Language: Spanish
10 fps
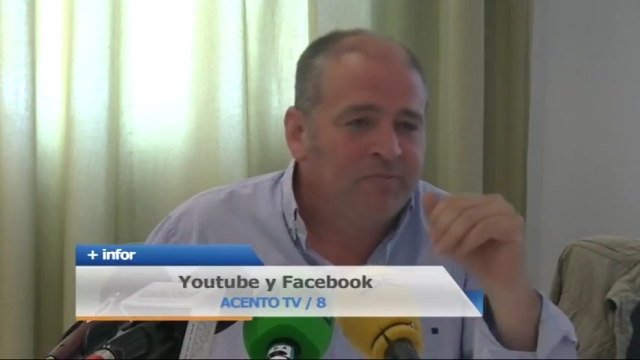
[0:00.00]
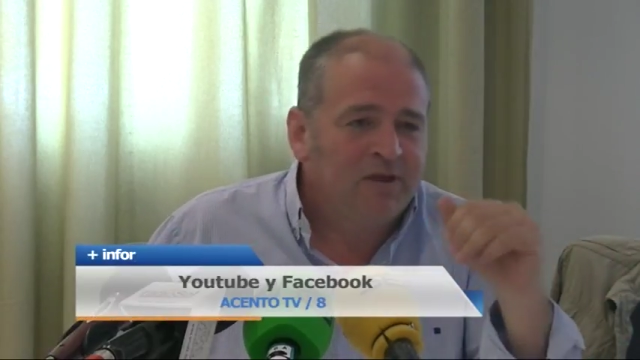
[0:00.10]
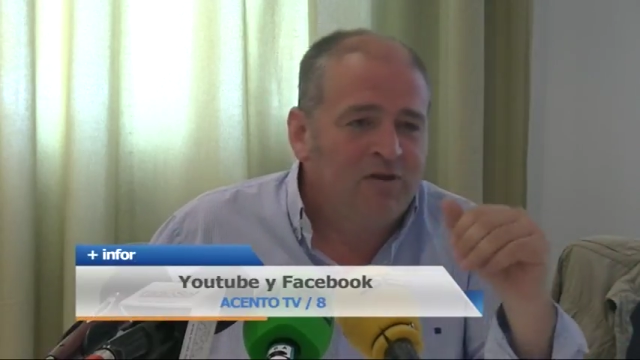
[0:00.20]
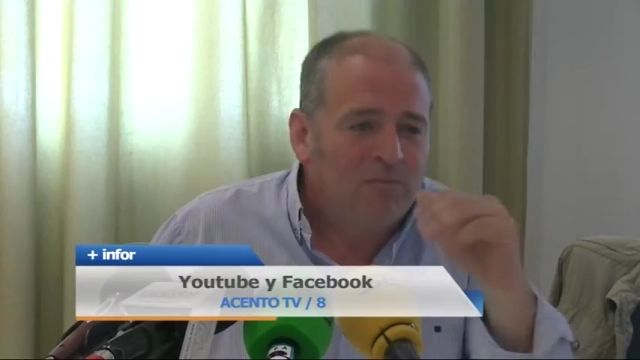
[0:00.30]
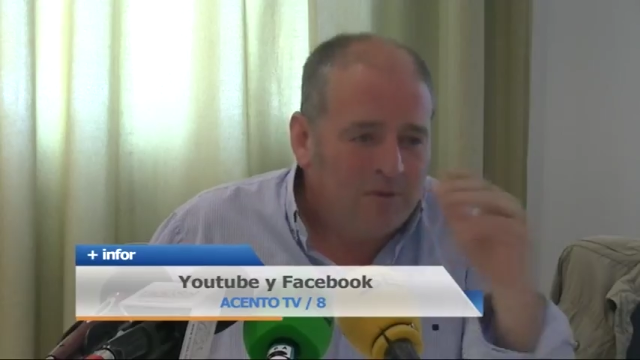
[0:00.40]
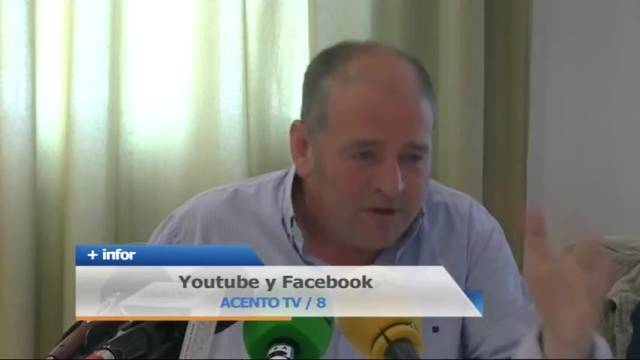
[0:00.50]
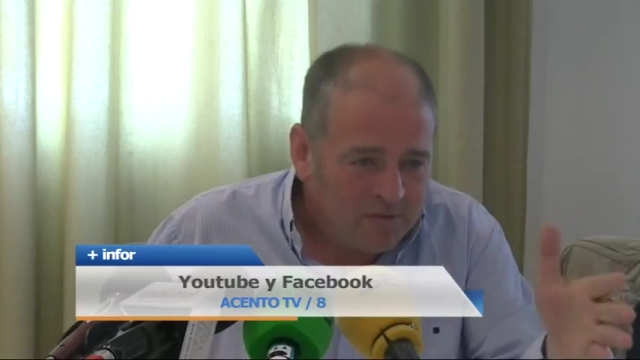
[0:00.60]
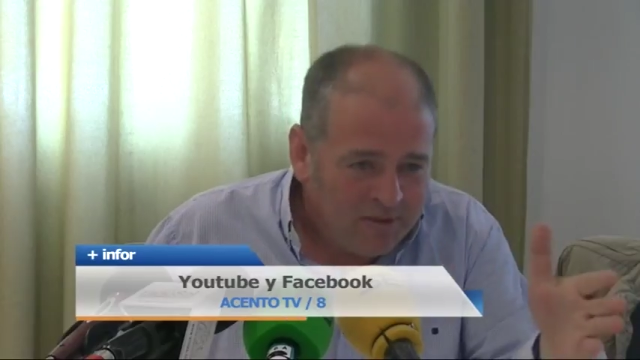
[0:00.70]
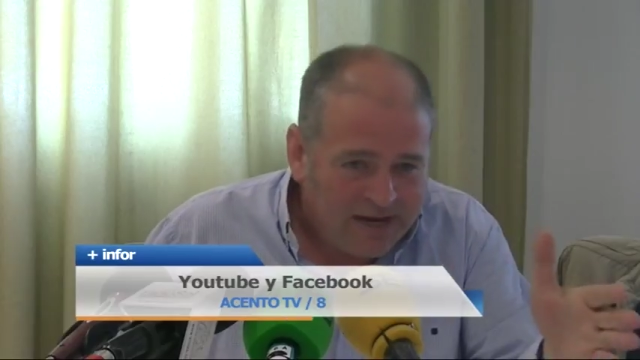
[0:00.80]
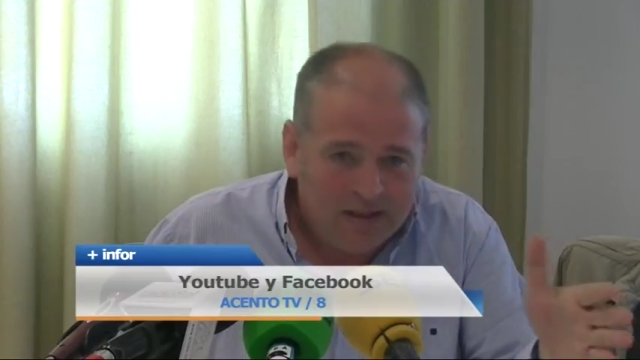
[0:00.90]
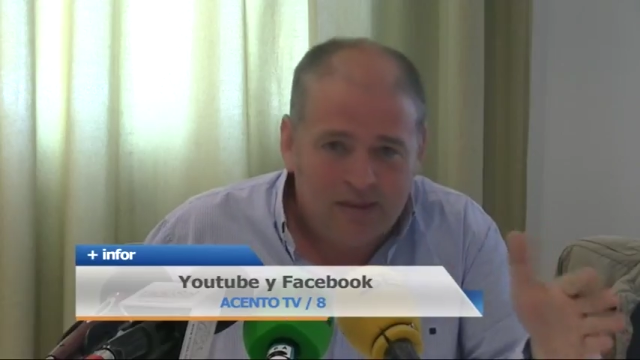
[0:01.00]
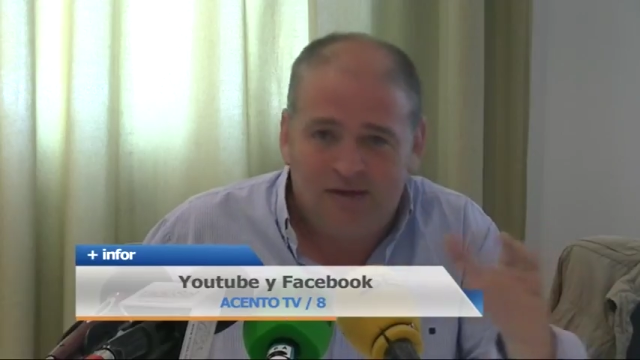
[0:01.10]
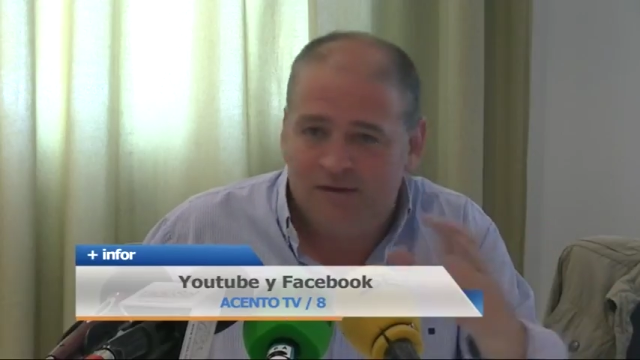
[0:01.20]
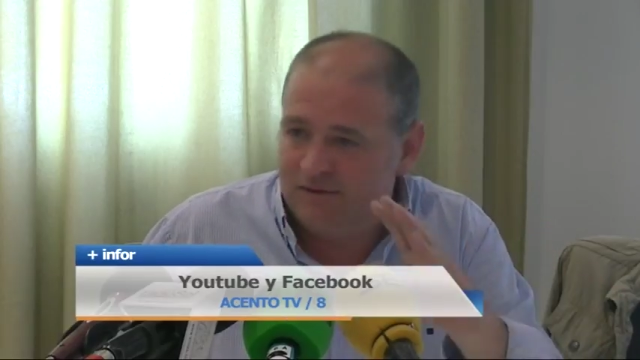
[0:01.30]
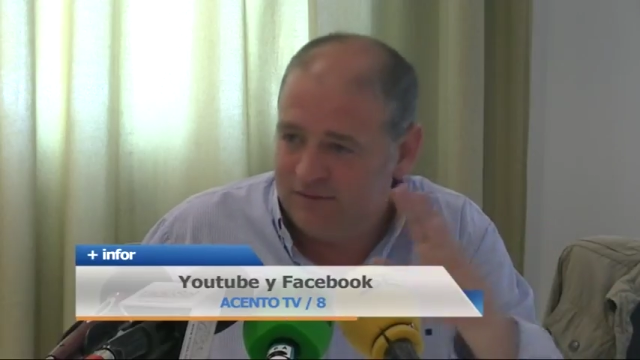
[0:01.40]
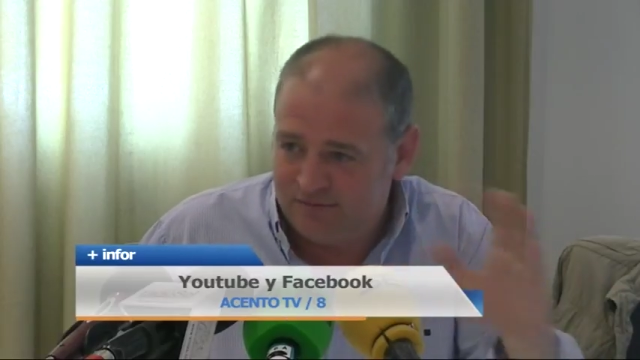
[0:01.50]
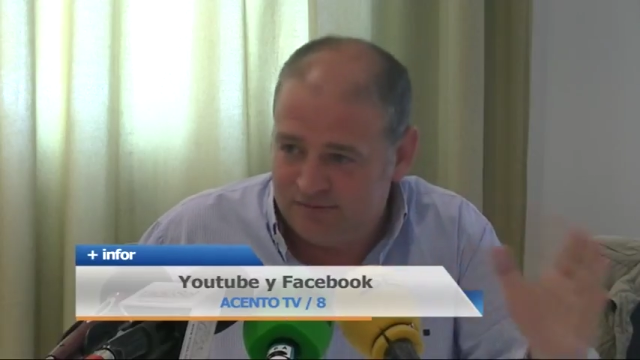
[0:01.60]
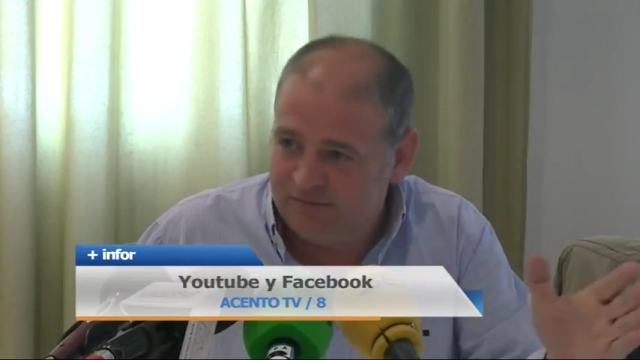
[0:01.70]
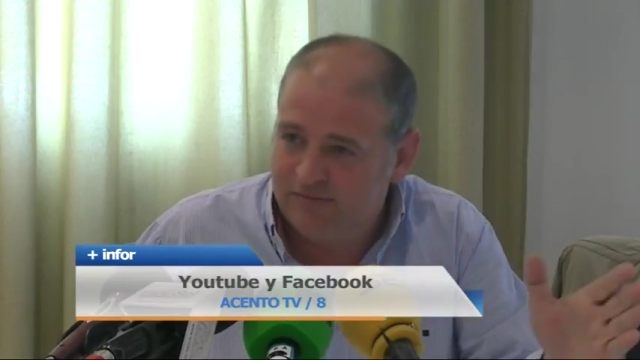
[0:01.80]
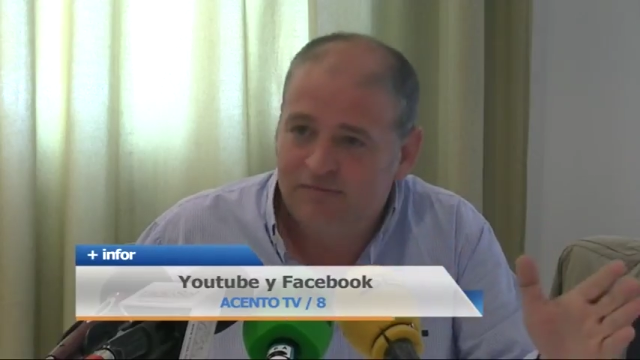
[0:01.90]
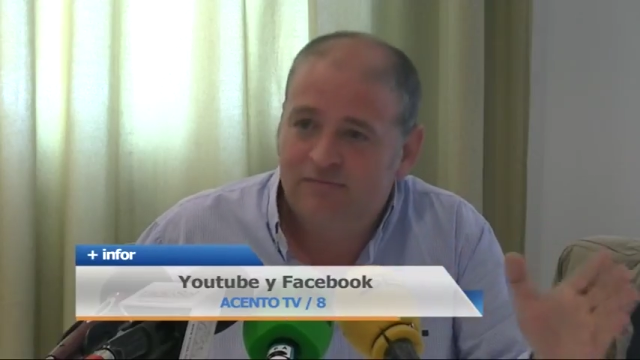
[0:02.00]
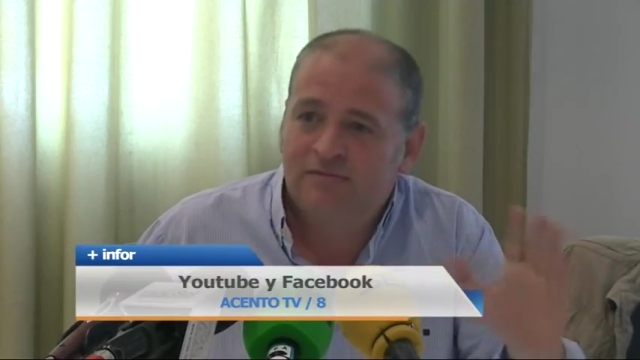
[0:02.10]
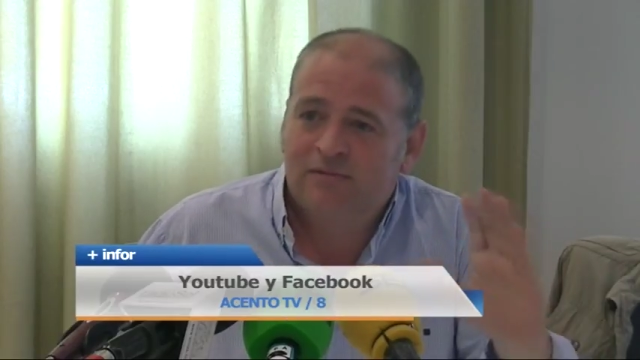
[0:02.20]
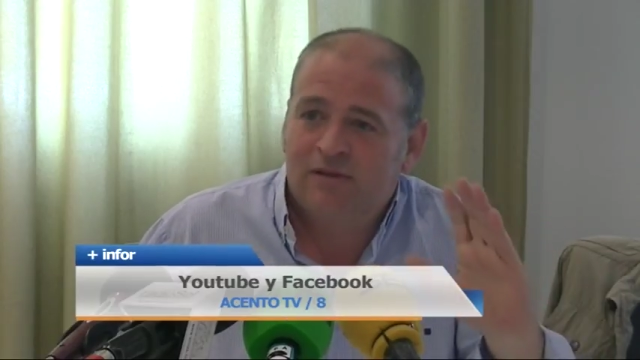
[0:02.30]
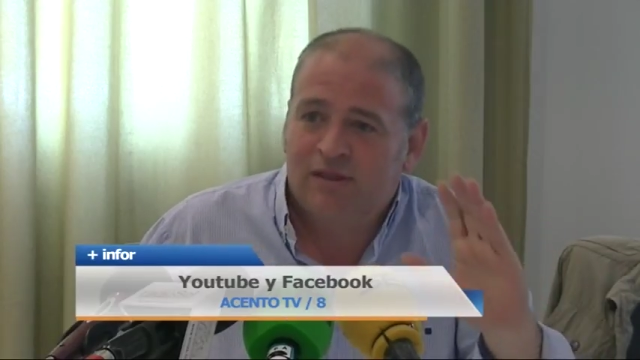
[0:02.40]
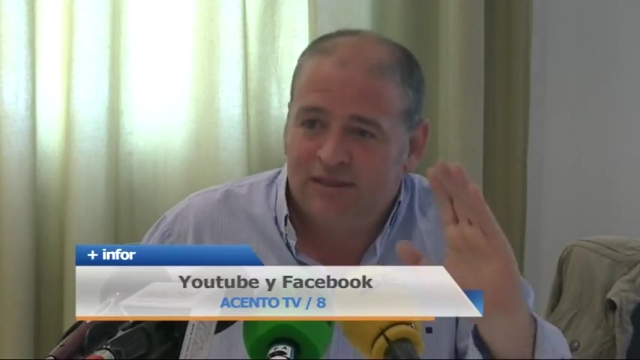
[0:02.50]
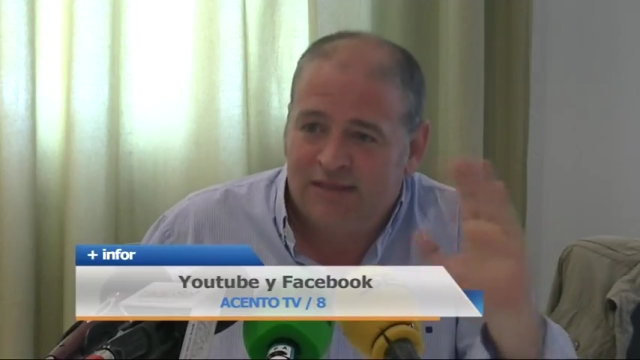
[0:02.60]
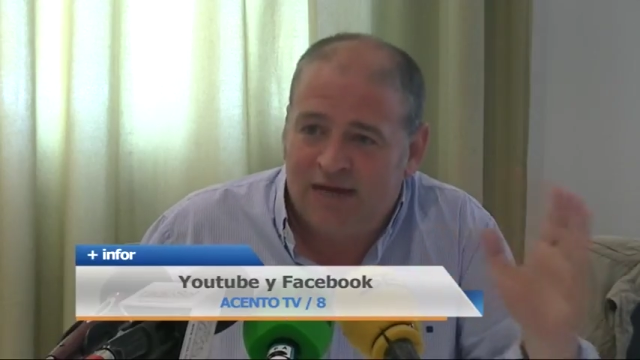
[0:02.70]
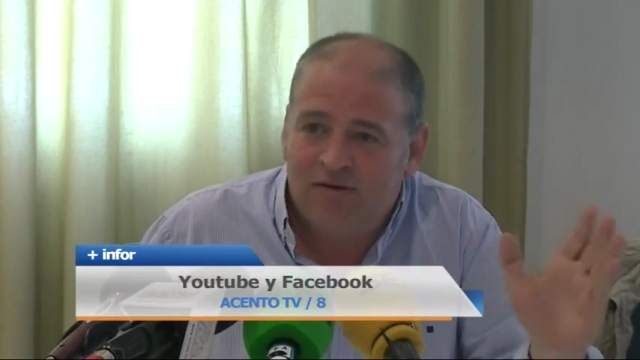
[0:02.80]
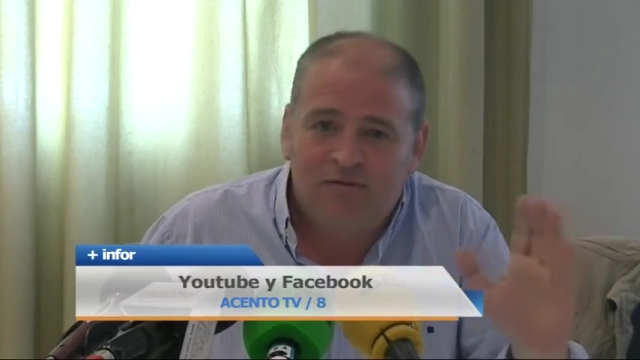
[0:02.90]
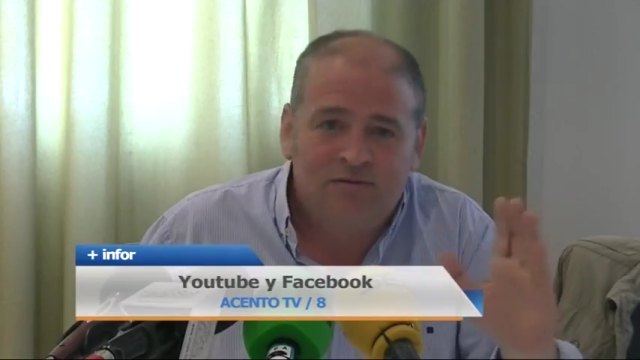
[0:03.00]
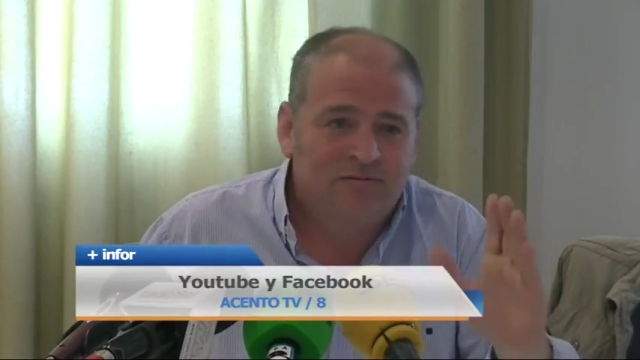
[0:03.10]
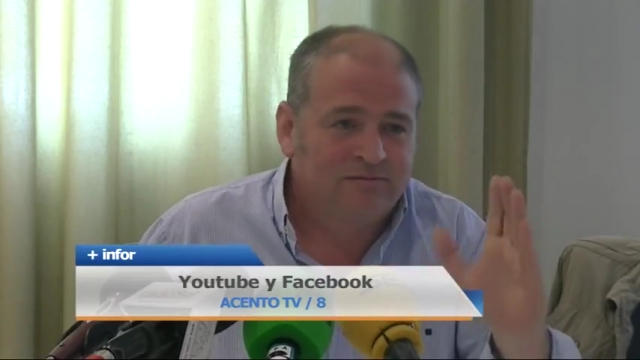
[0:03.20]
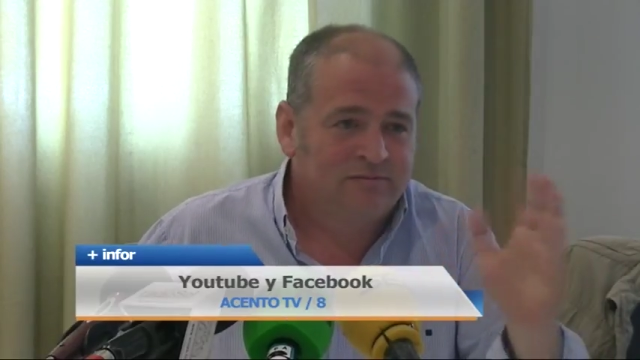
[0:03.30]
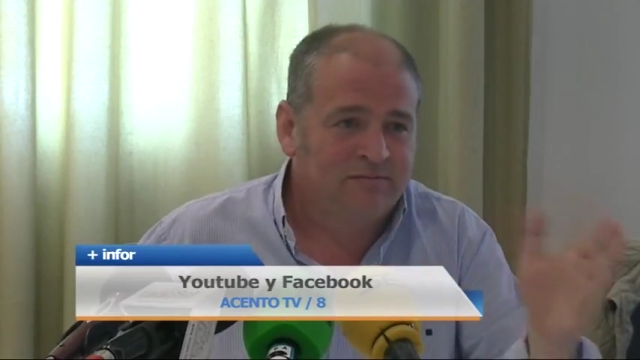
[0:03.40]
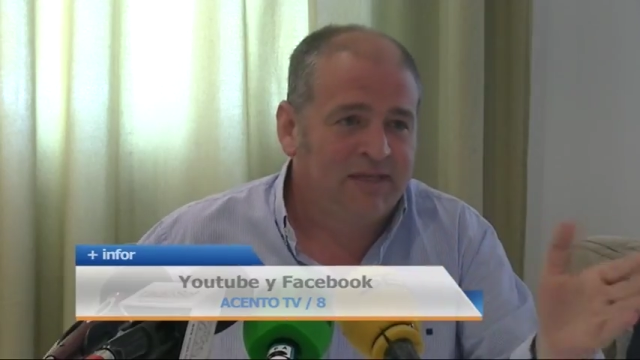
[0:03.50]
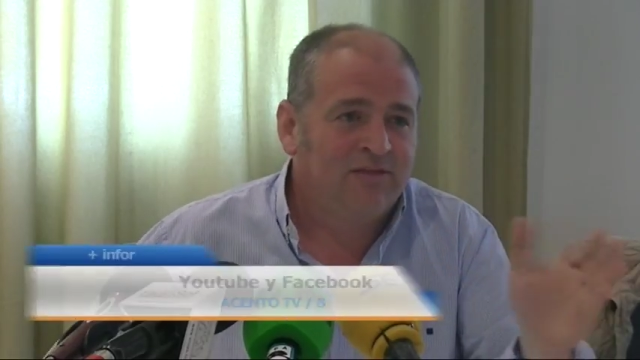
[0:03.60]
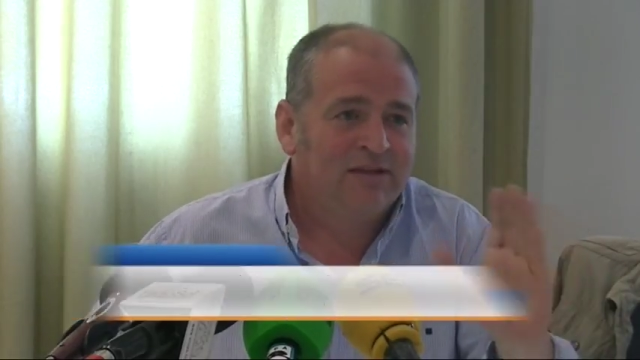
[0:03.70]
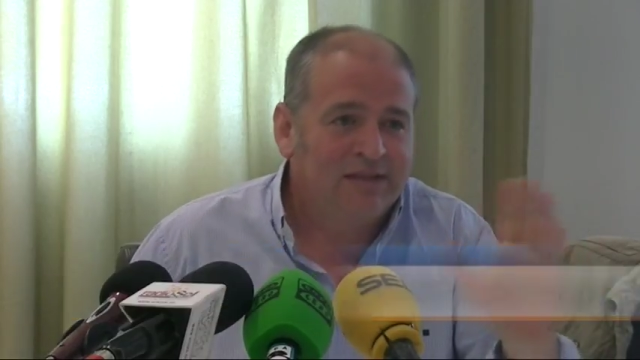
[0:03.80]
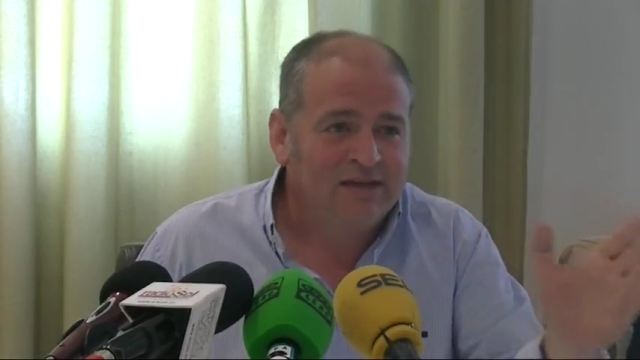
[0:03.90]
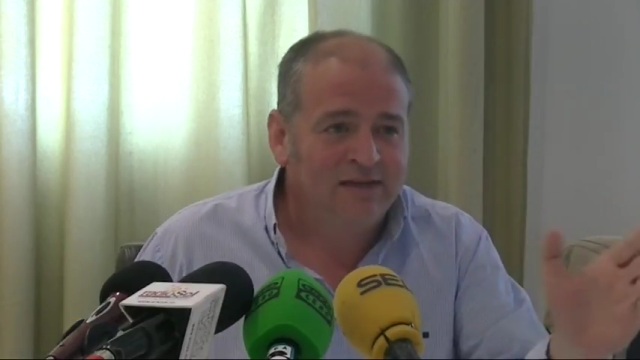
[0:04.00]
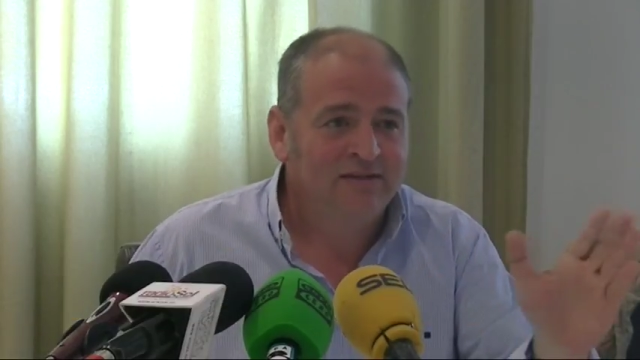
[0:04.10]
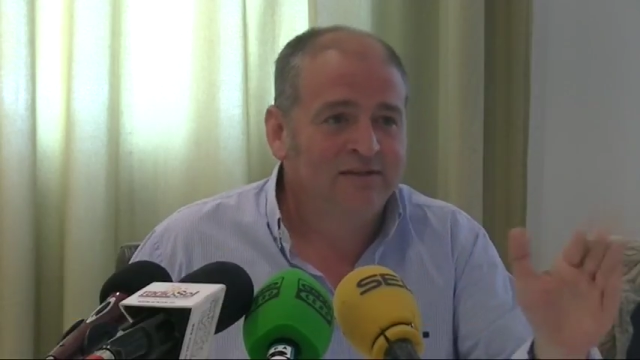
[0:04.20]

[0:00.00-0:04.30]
no me veo en mi casa mm, sentado viendo la tele,